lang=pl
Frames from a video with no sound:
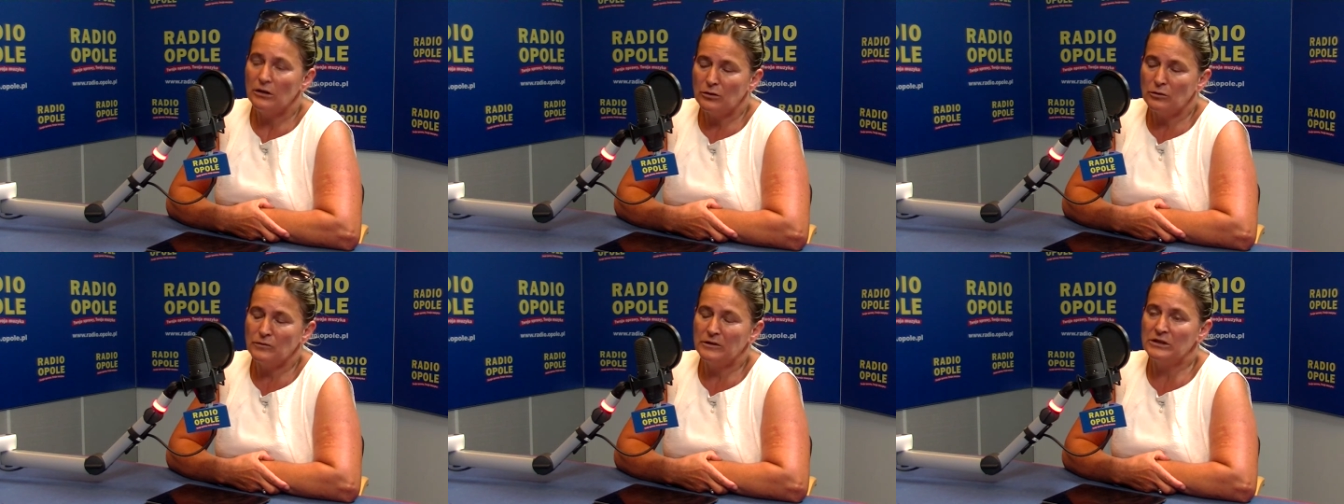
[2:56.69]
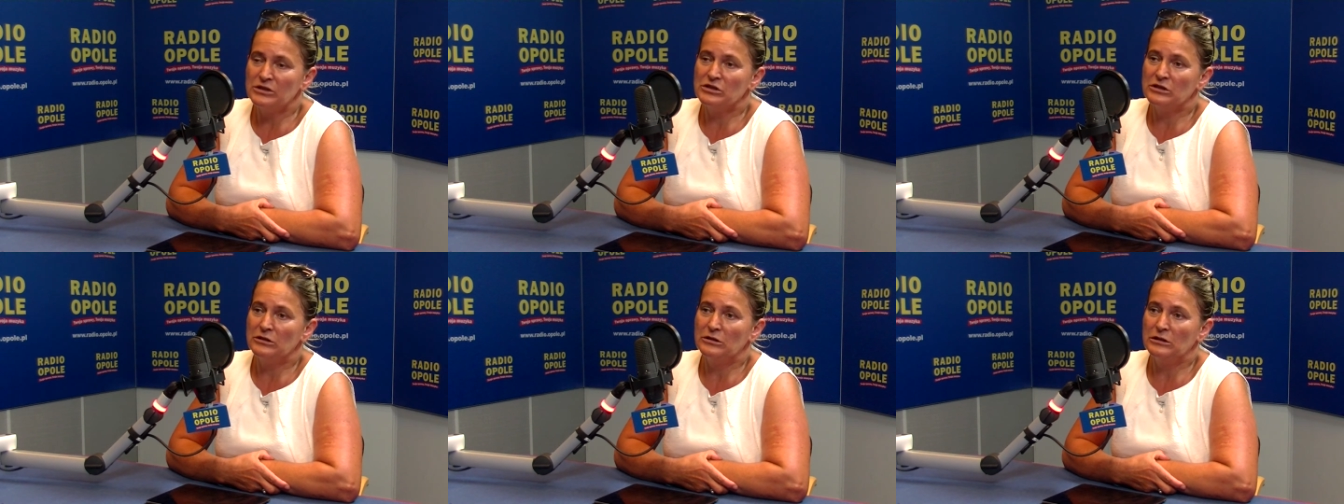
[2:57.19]
również
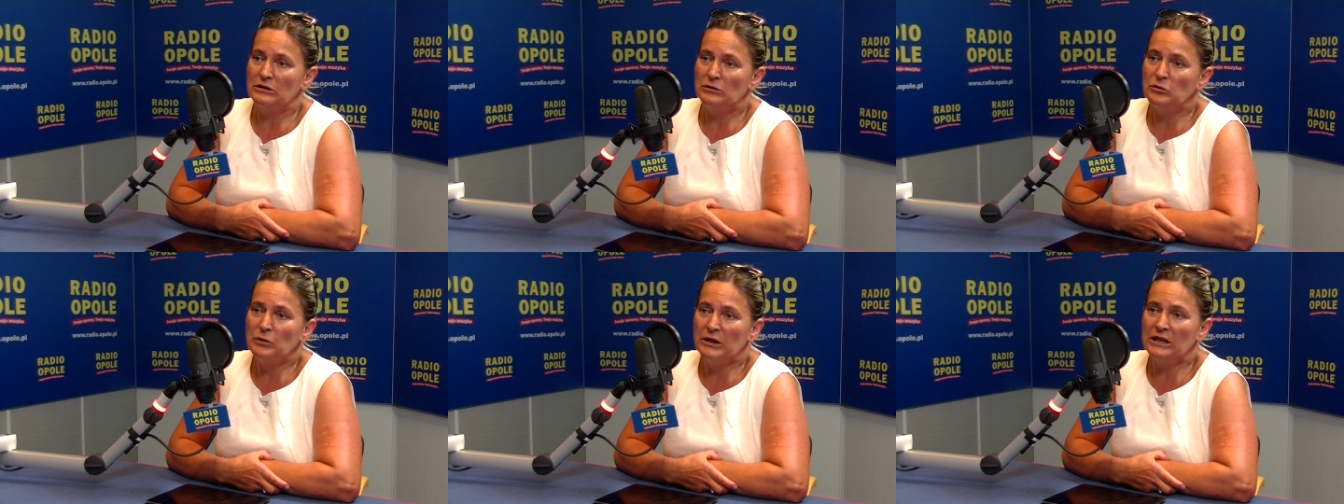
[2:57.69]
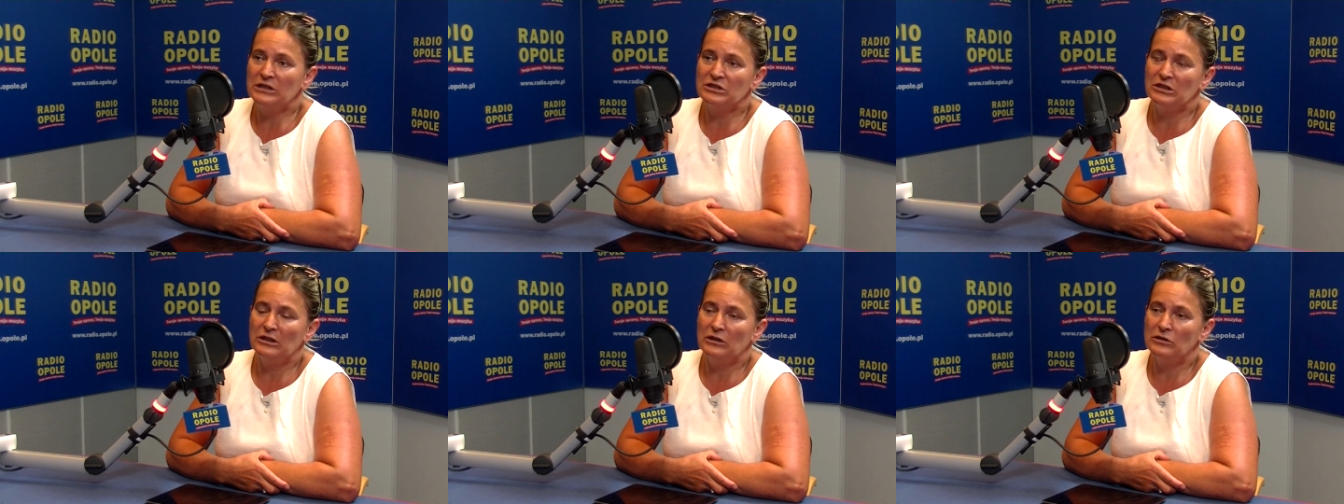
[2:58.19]
e, ubiega
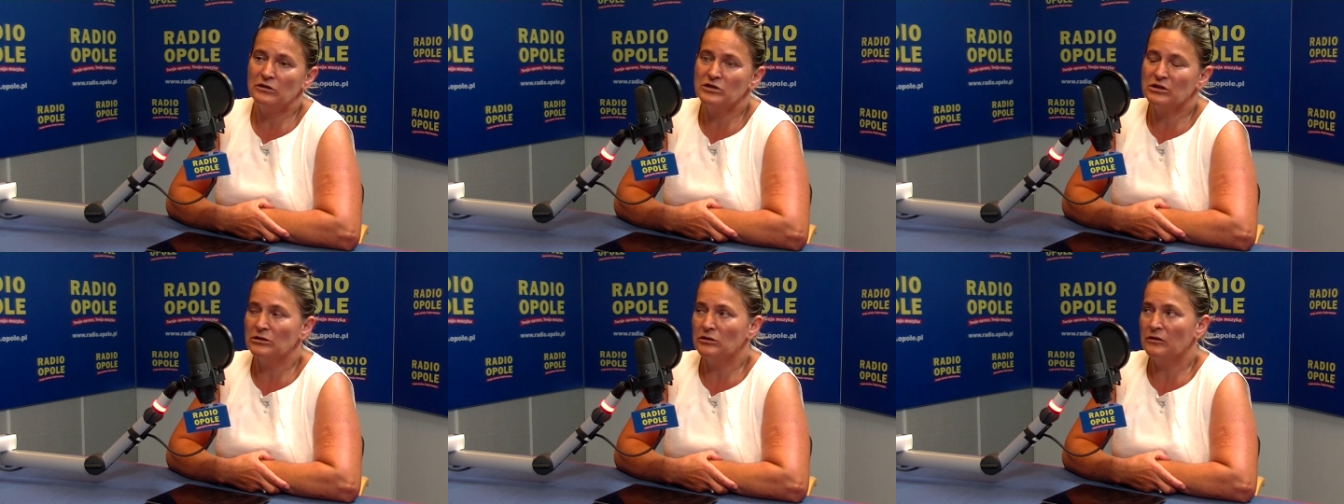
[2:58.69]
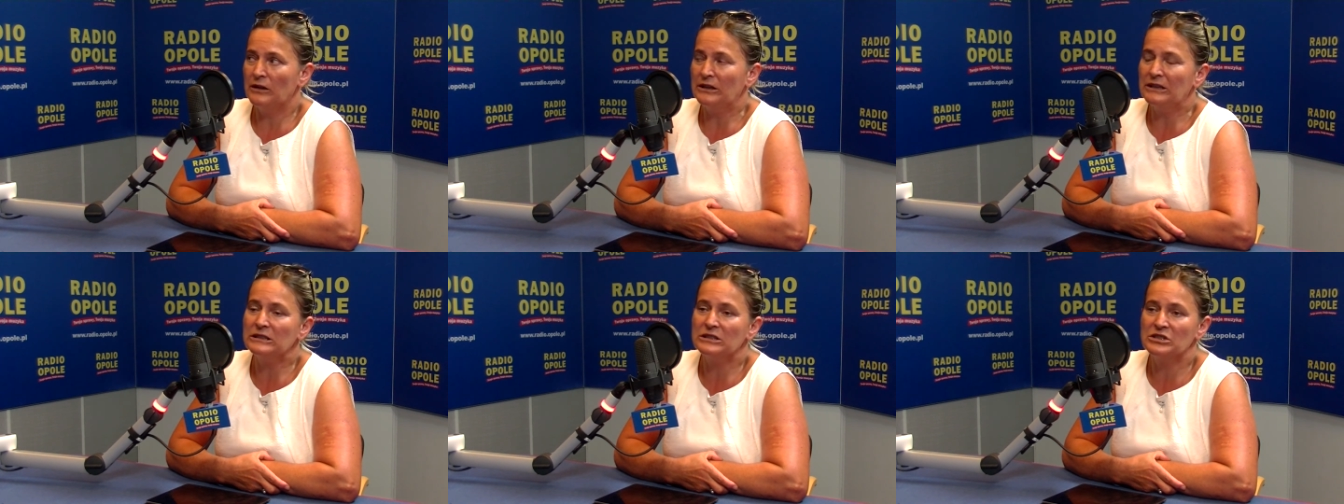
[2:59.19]
się o
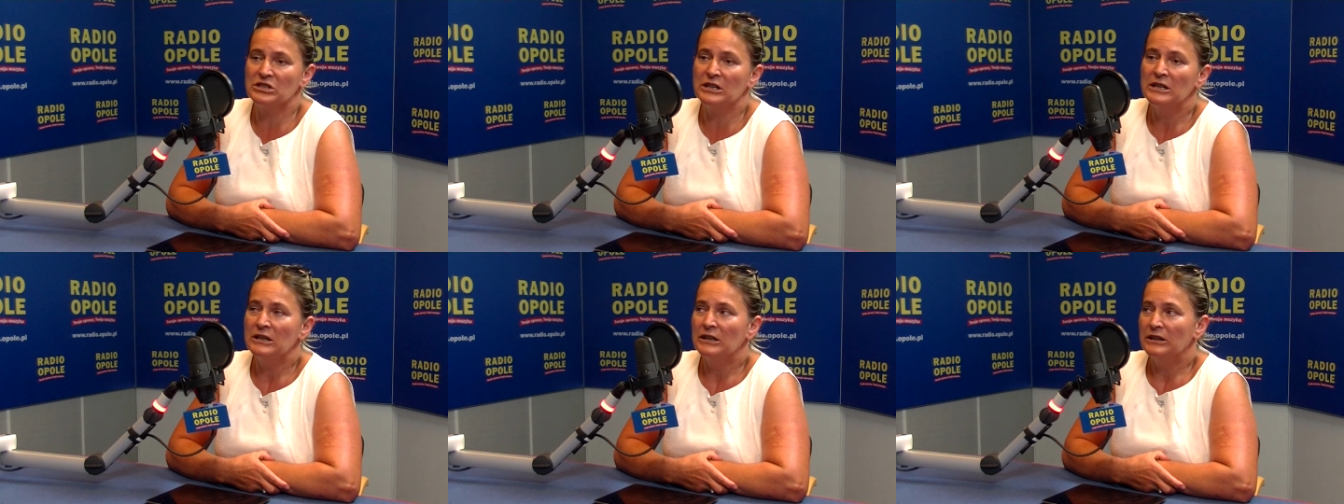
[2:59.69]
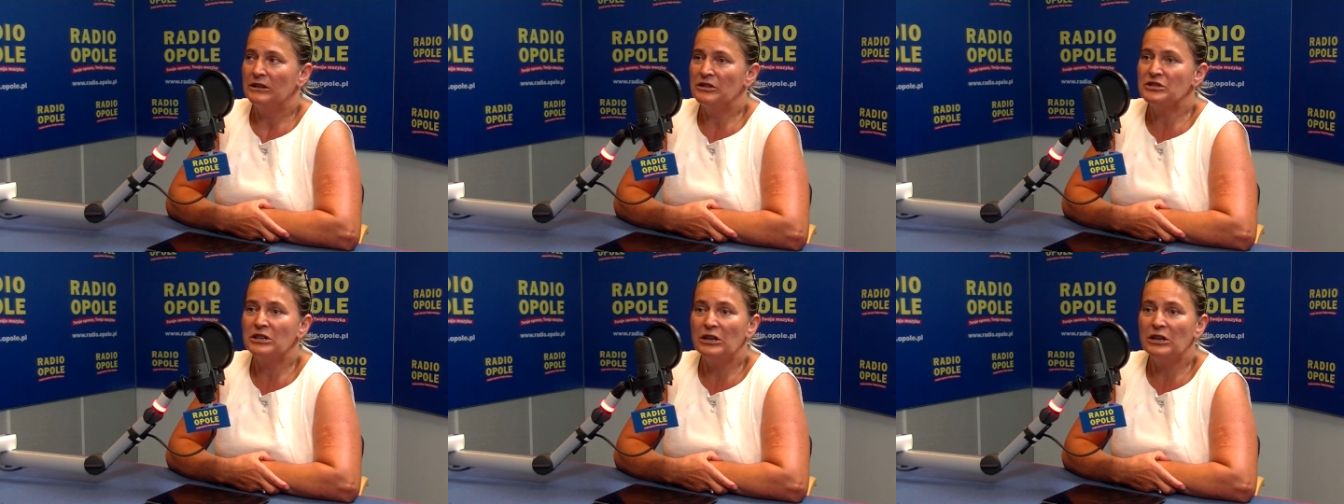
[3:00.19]
odszkodowania, także jeśli